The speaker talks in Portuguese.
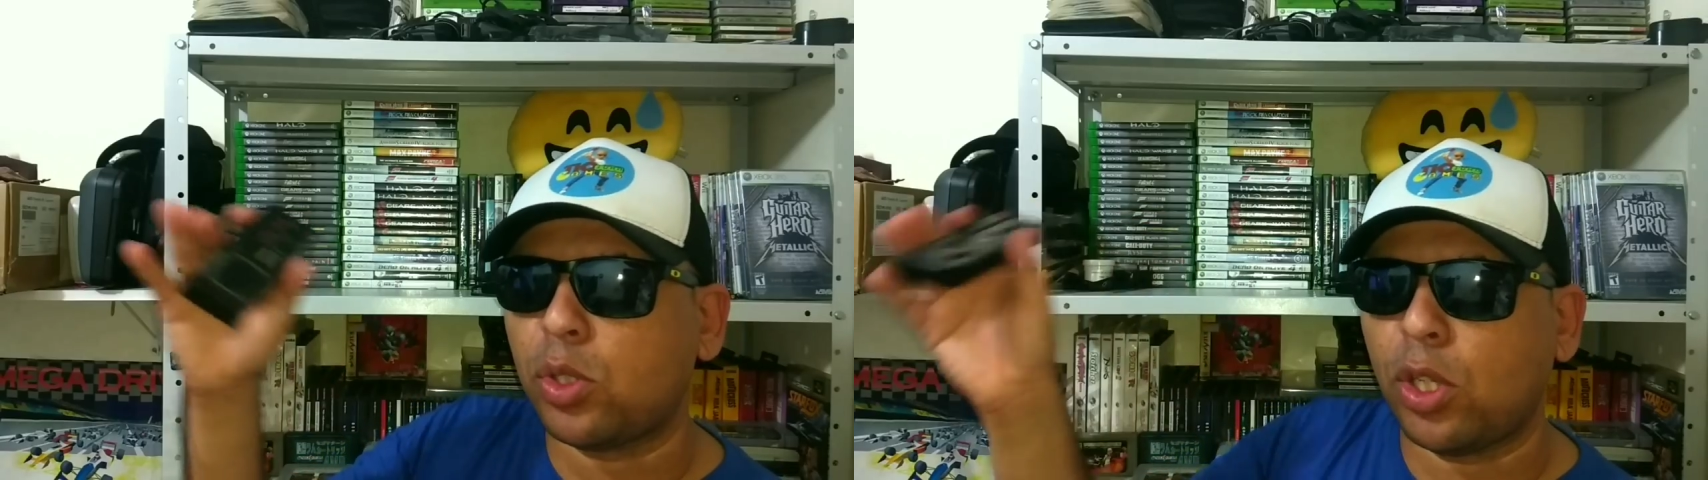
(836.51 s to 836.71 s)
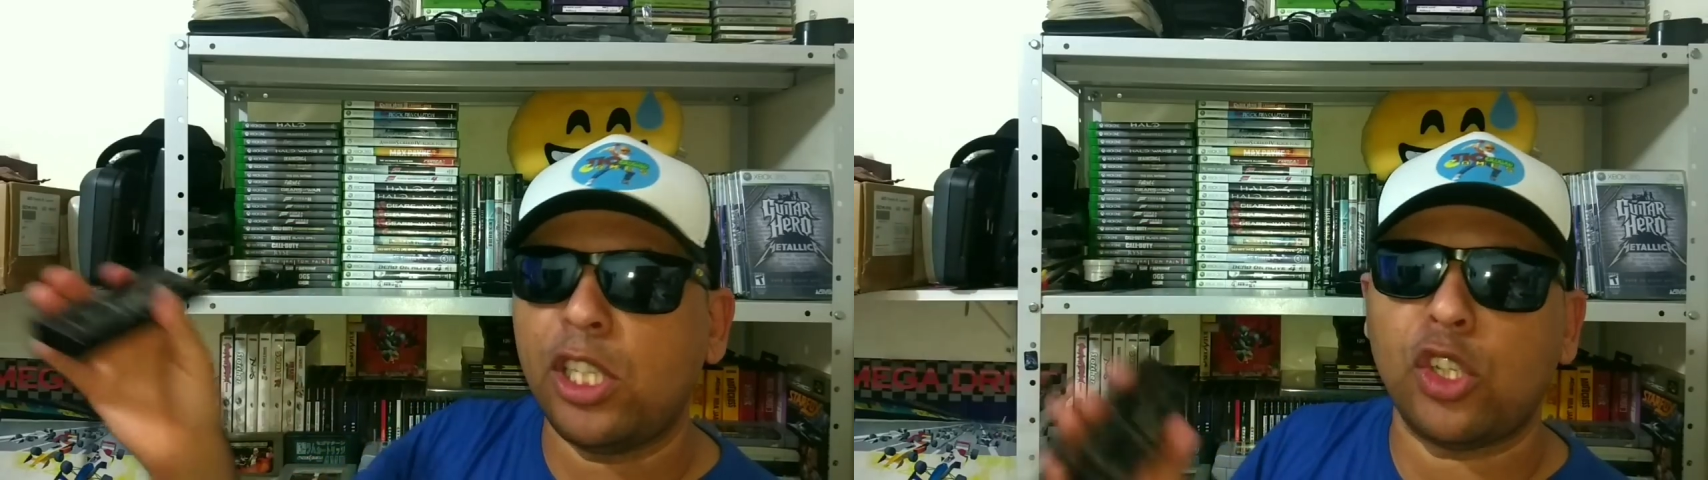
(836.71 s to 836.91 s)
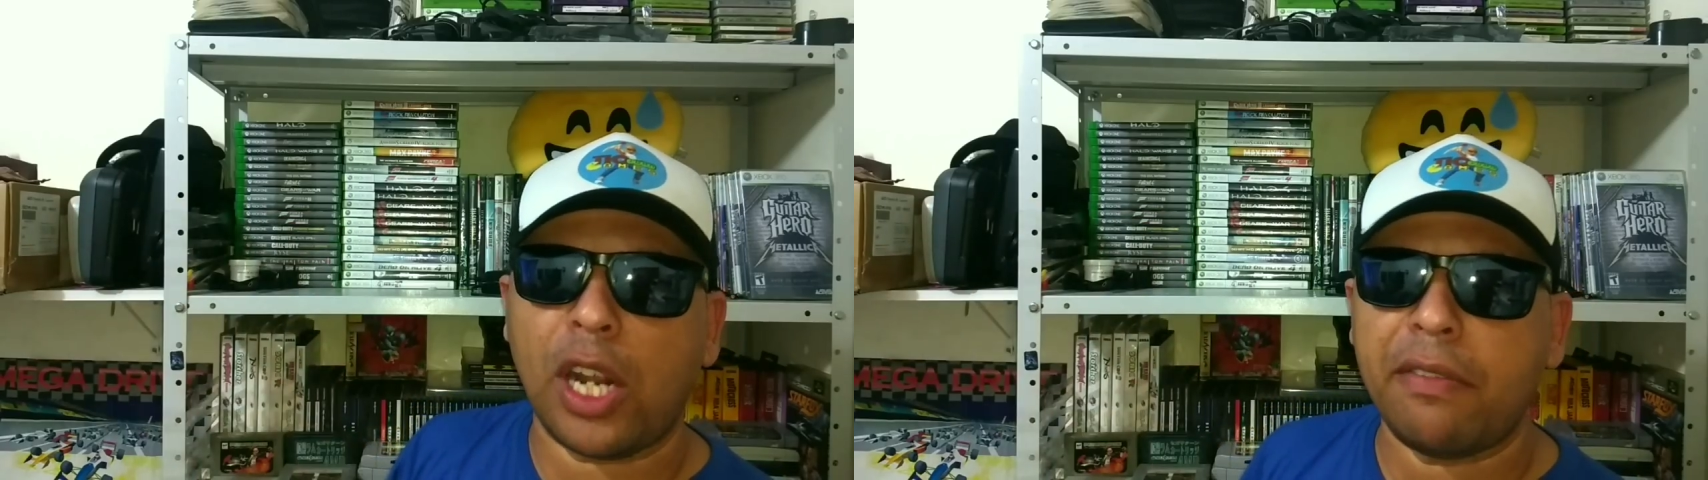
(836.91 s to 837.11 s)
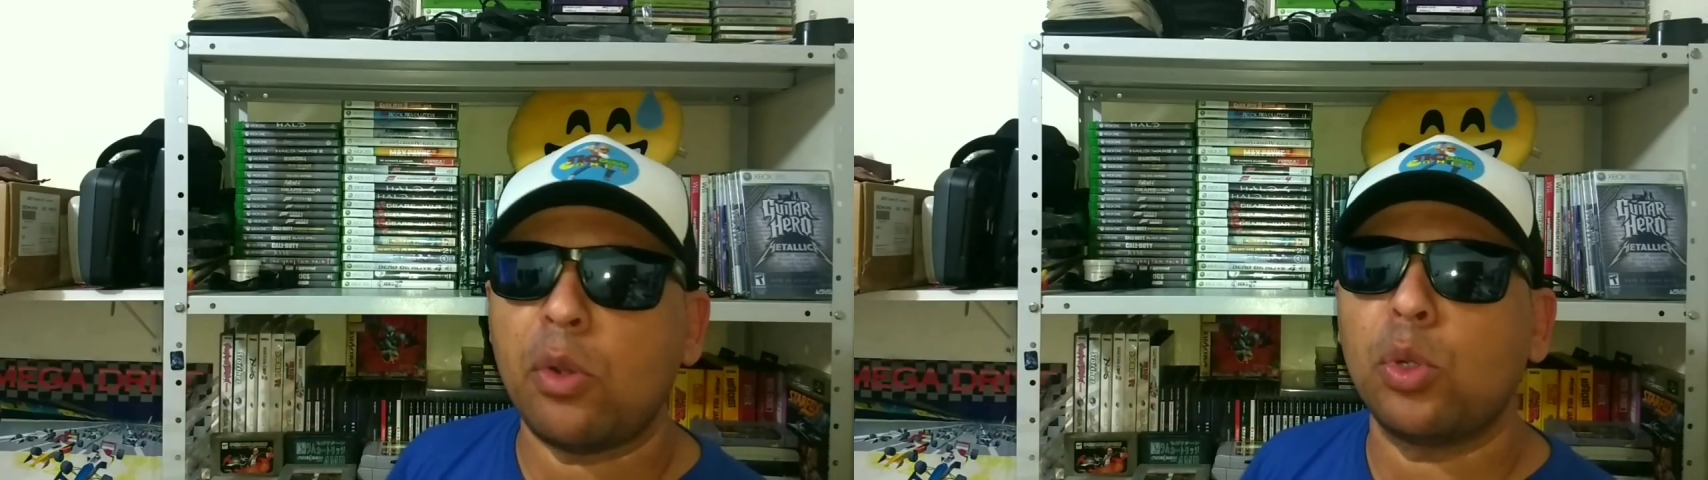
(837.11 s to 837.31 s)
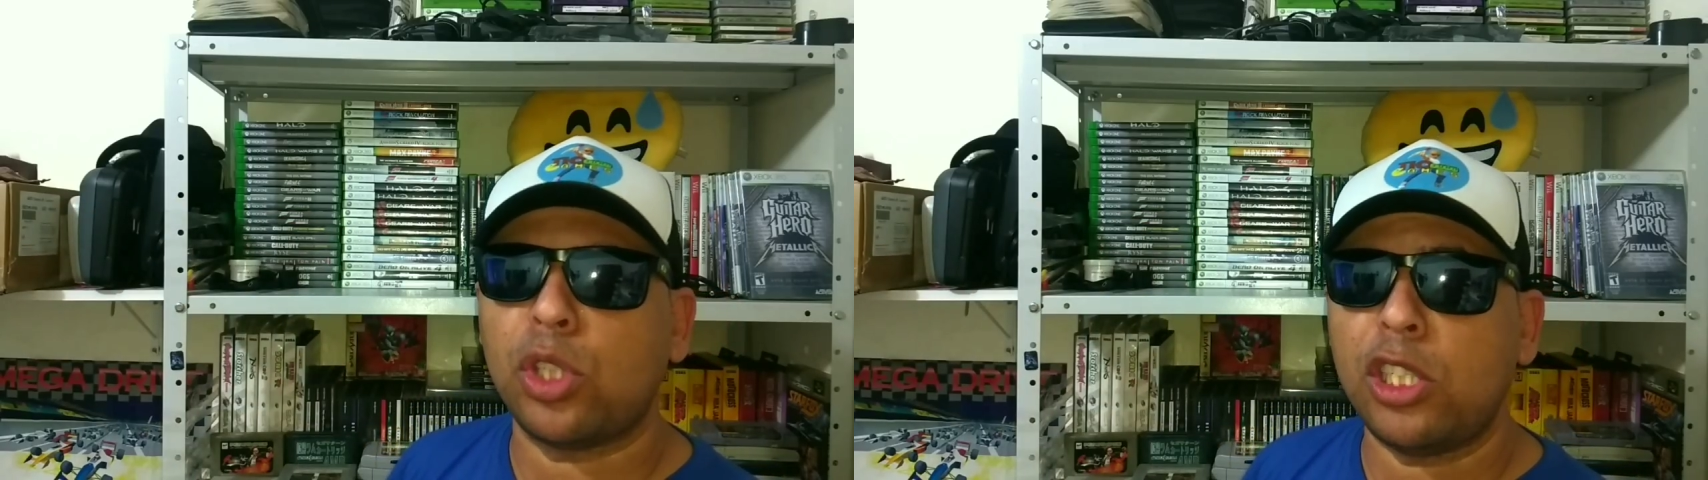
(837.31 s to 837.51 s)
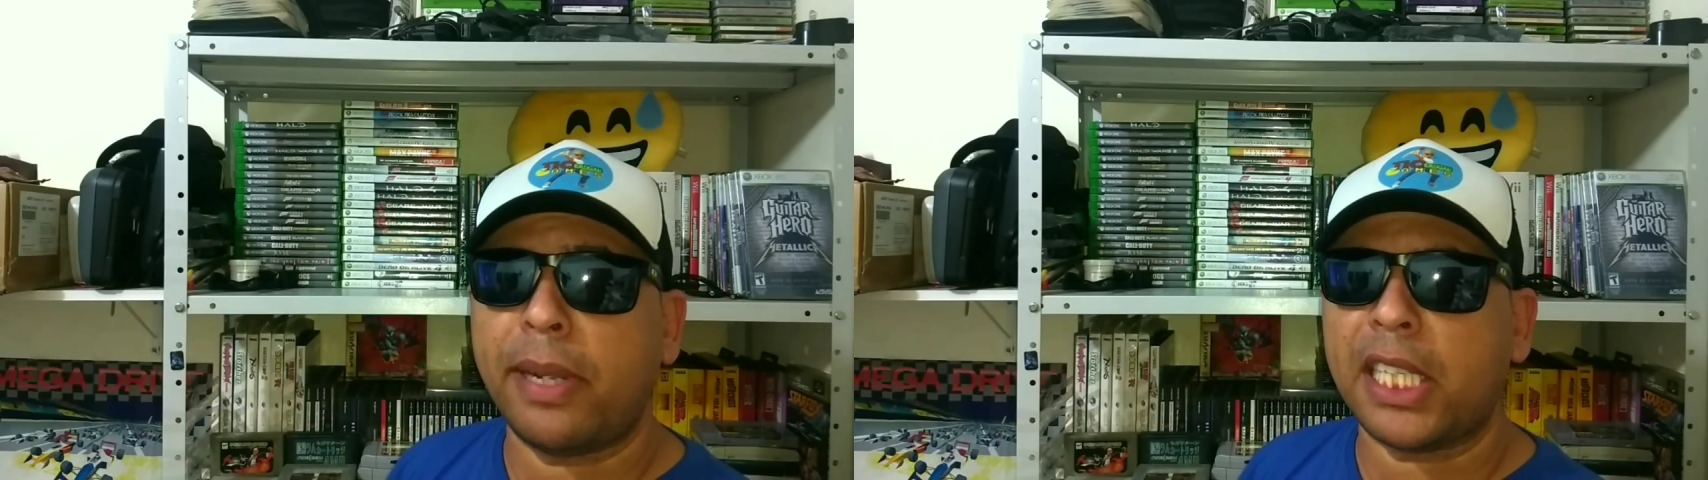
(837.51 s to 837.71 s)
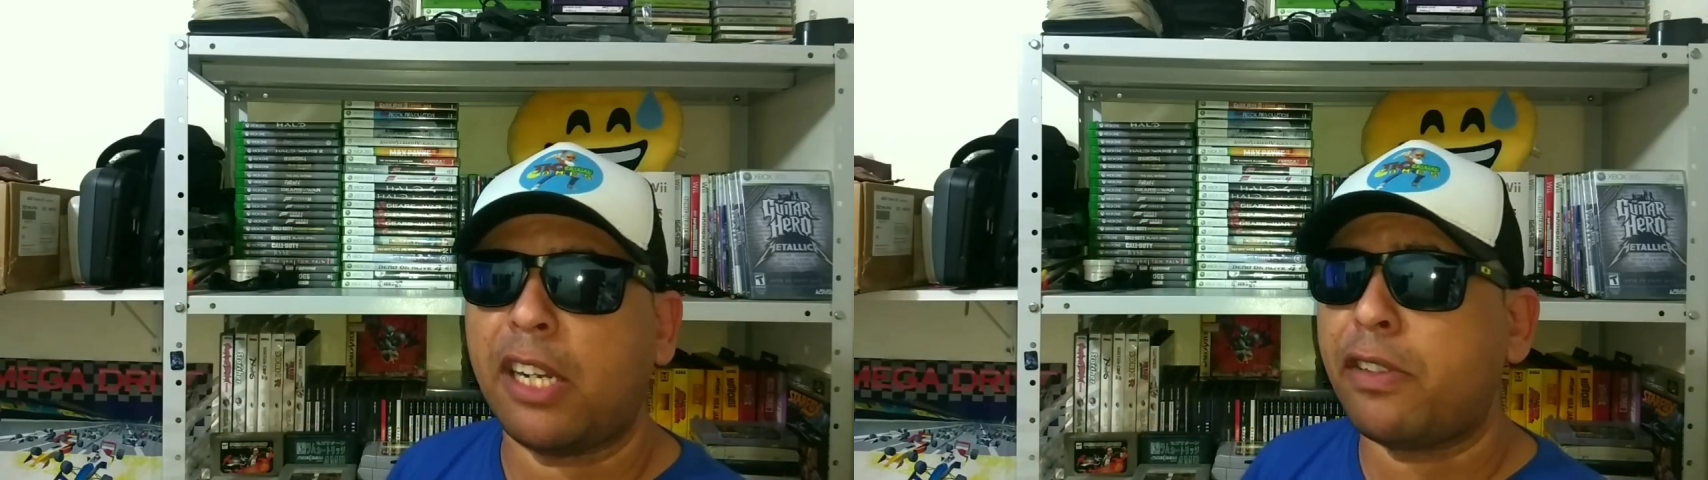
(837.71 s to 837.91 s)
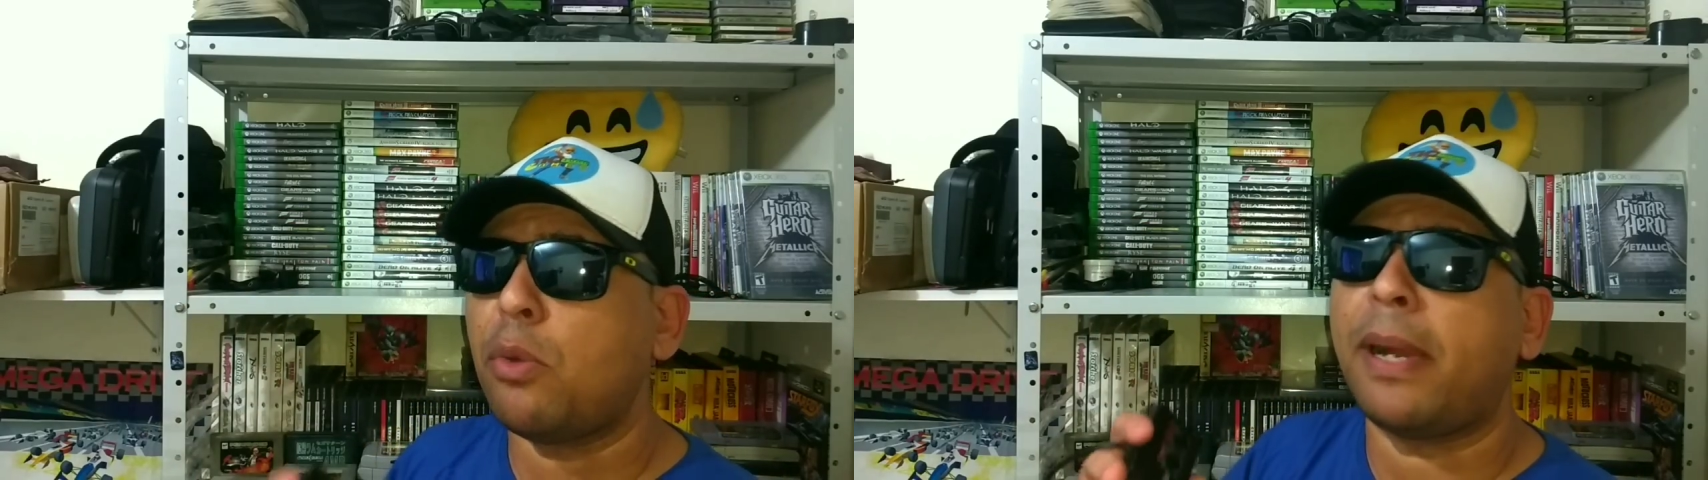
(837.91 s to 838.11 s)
controle e jogava com o controle de Mega Drive,